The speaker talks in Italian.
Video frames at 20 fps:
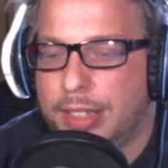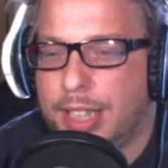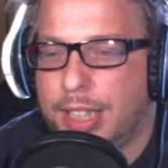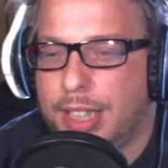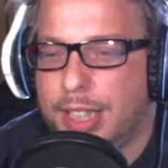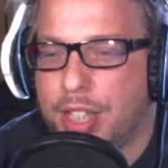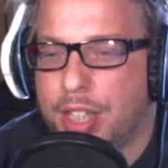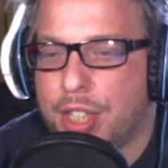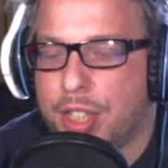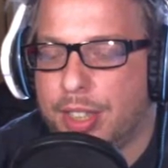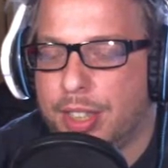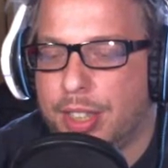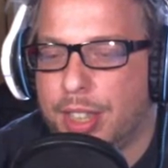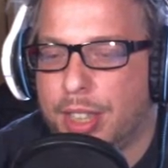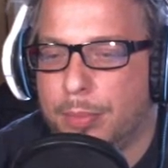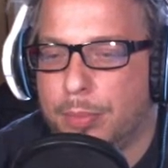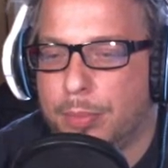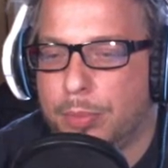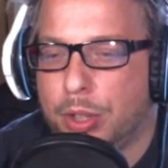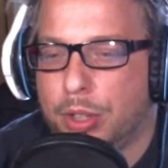alla città.
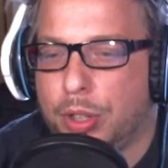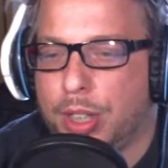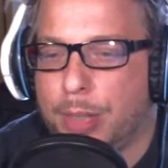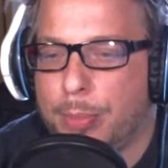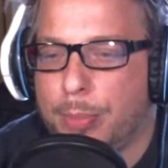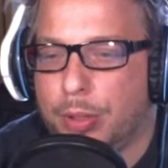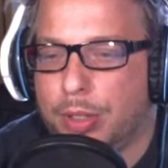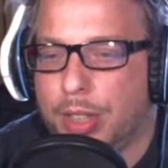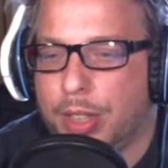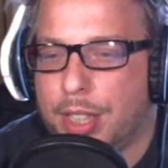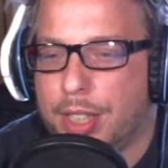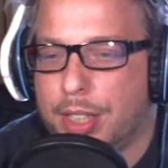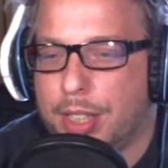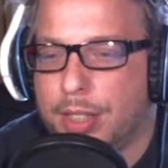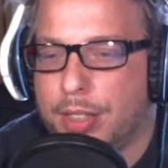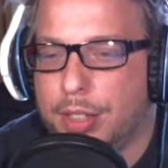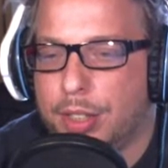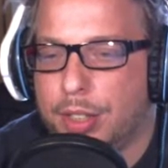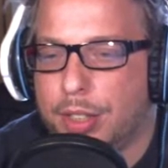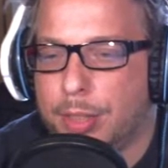Città, montagna,
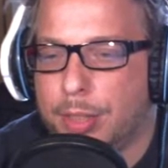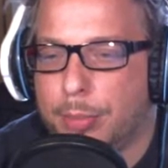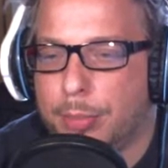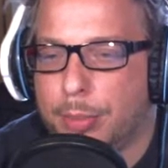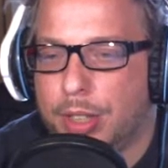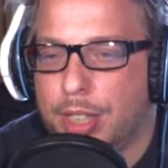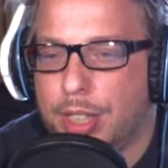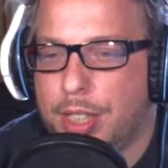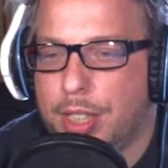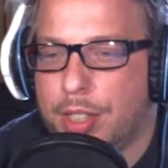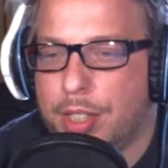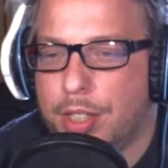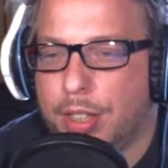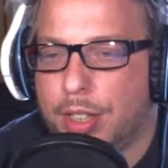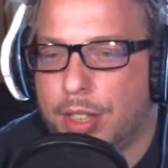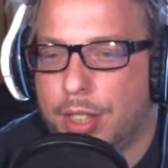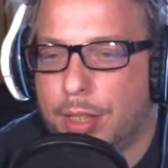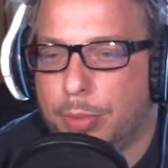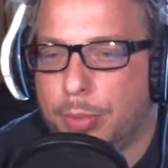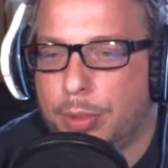città, montagna,
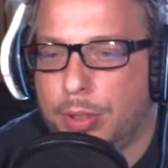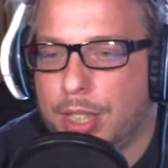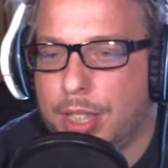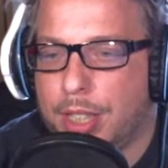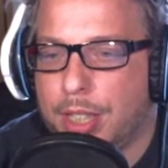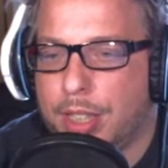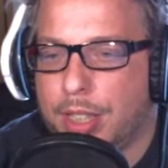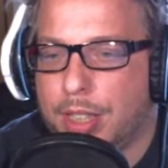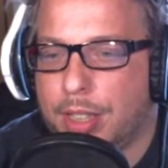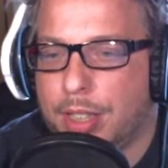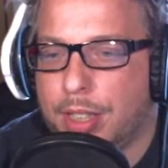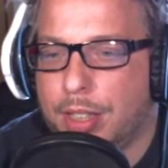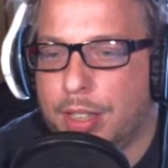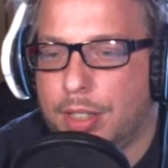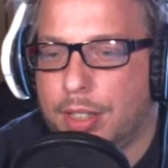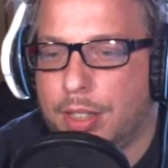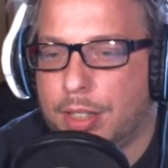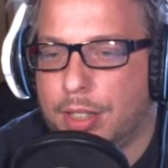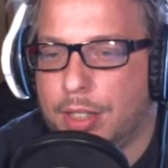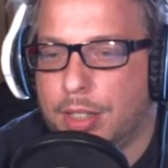città, montagna,
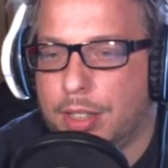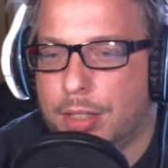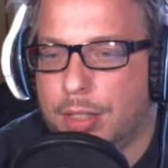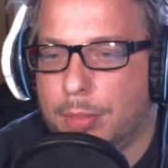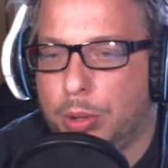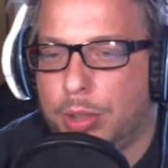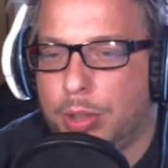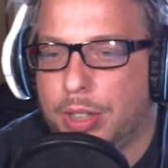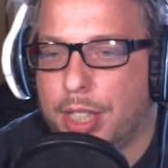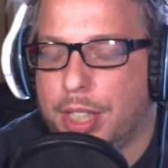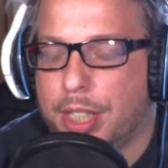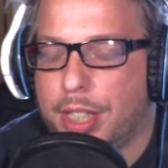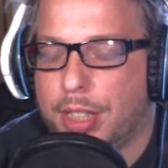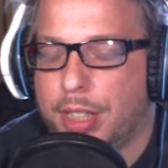montagna.